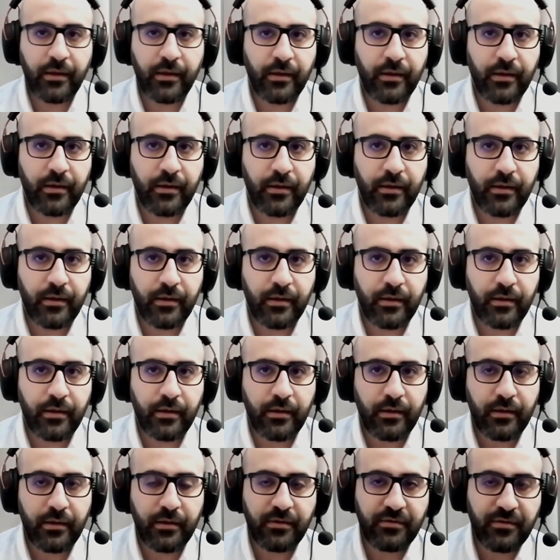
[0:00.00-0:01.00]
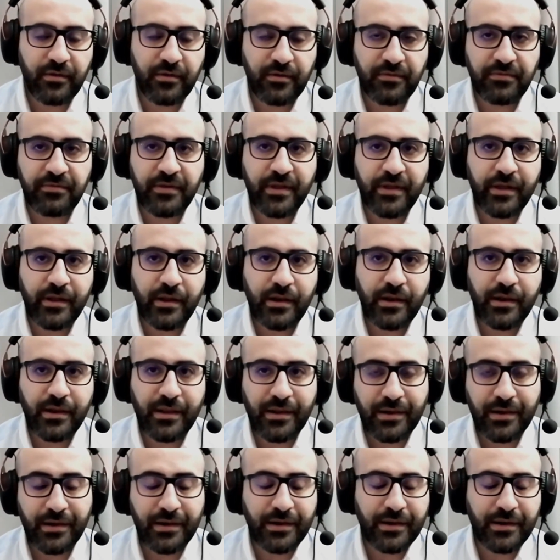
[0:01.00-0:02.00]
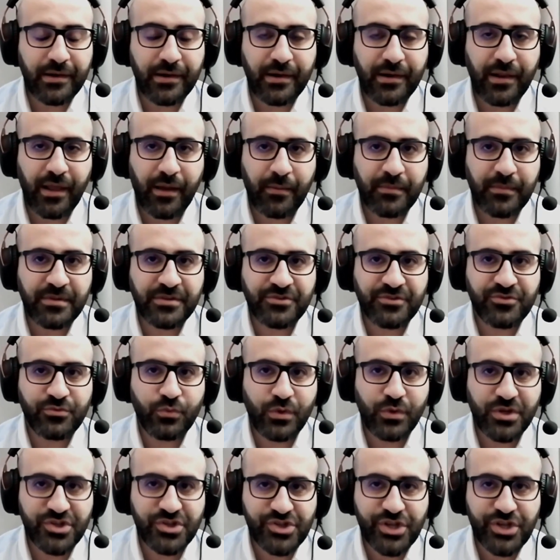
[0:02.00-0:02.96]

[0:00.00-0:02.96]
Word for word: آه، الفكره اللي عم